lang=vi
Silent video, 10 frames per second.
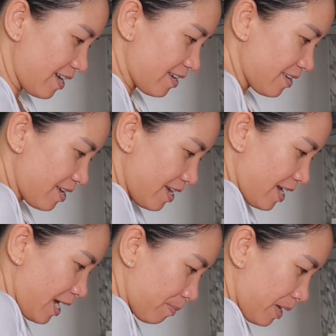ha
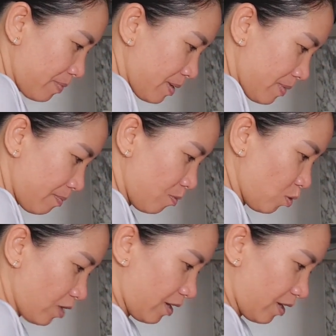hôm nay thì mình mua